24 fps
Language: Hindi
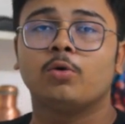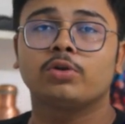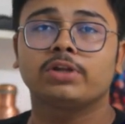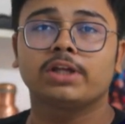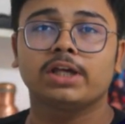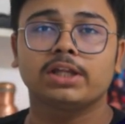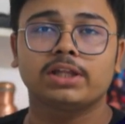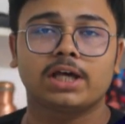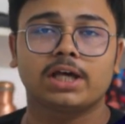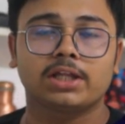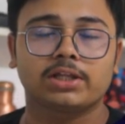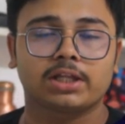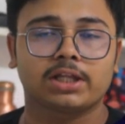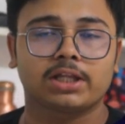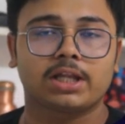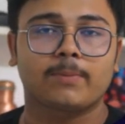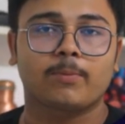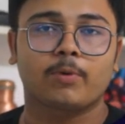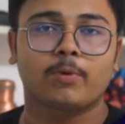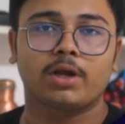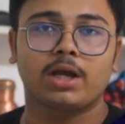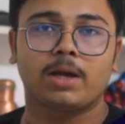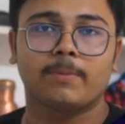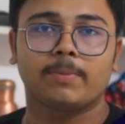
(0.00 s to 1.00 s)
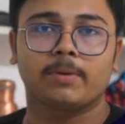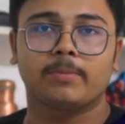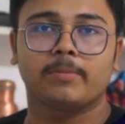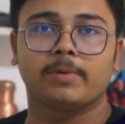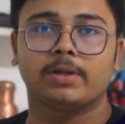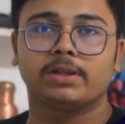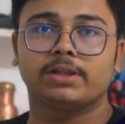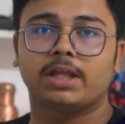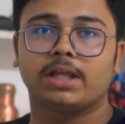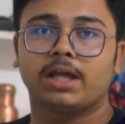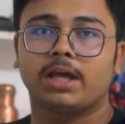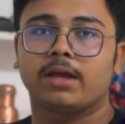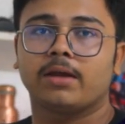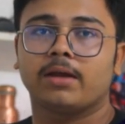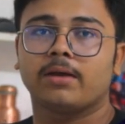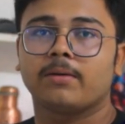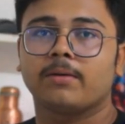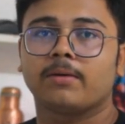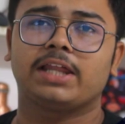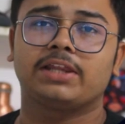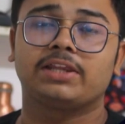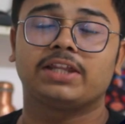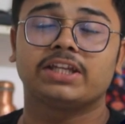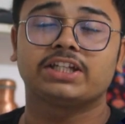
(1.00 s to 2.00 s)
उसके साथ साथ आपको यहाँ पे मिलता
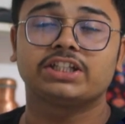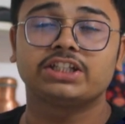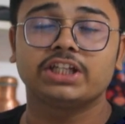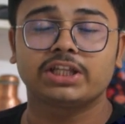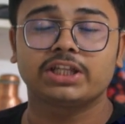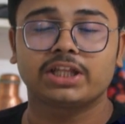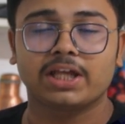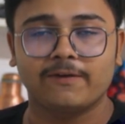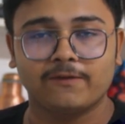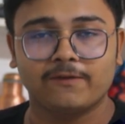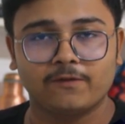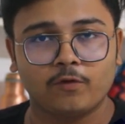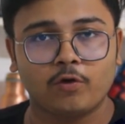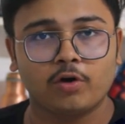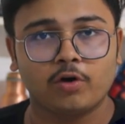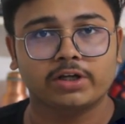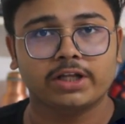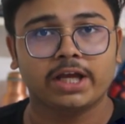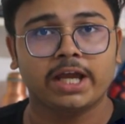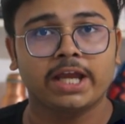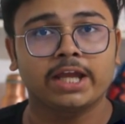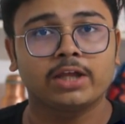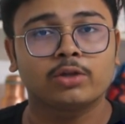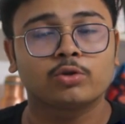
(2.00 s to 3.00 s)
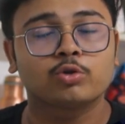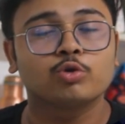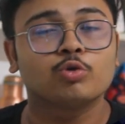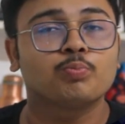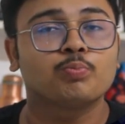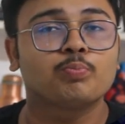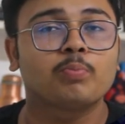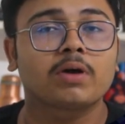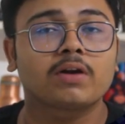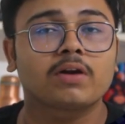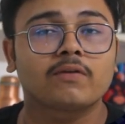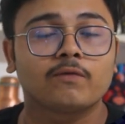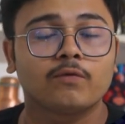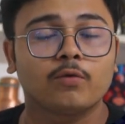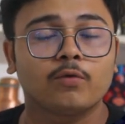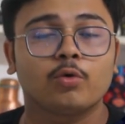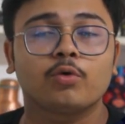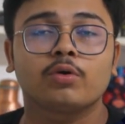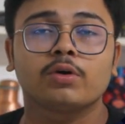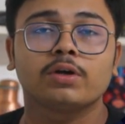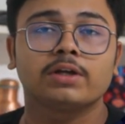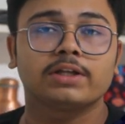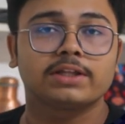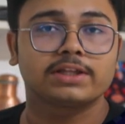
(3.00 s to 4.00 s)
है सिक्सटी सेवन का एक सुपर
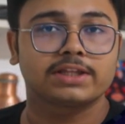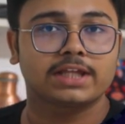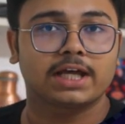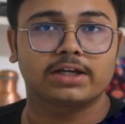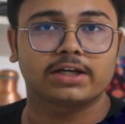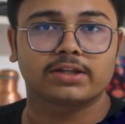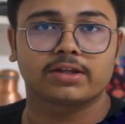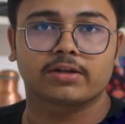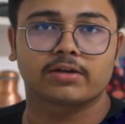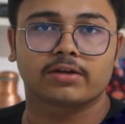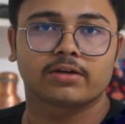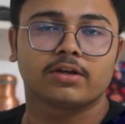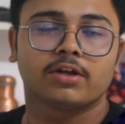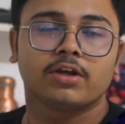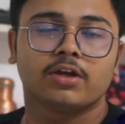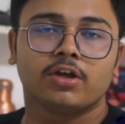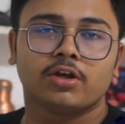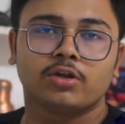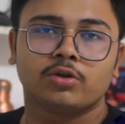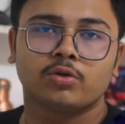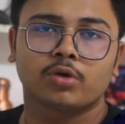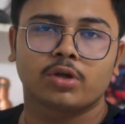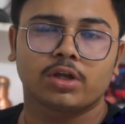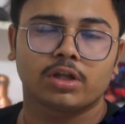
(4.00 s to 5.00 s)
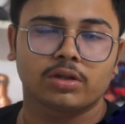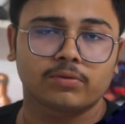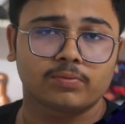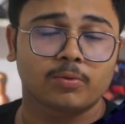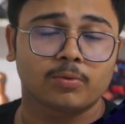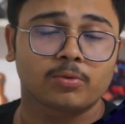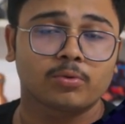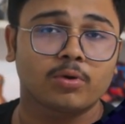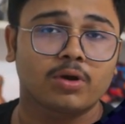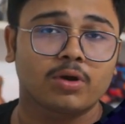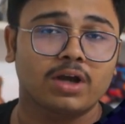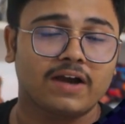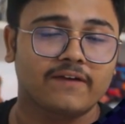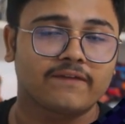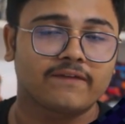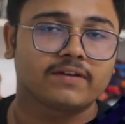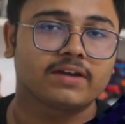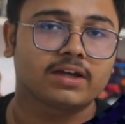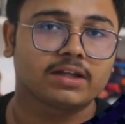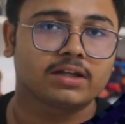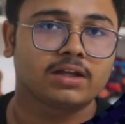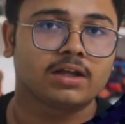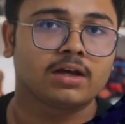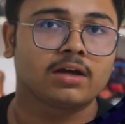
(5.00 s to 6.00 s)
वोक चार्जर जो कि इस फोन को
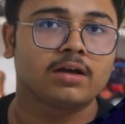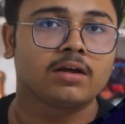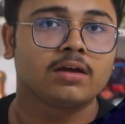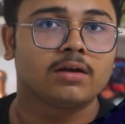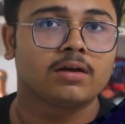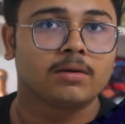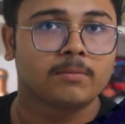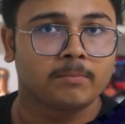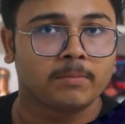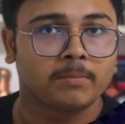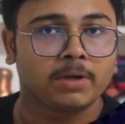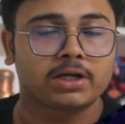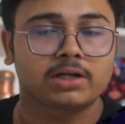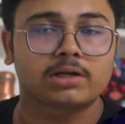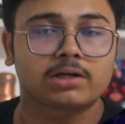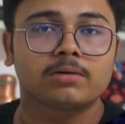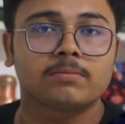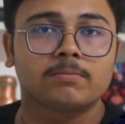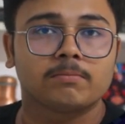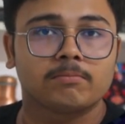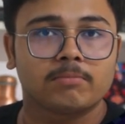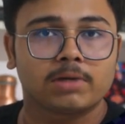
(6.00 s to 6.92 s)
काफ़ी ज़्यादा बेटर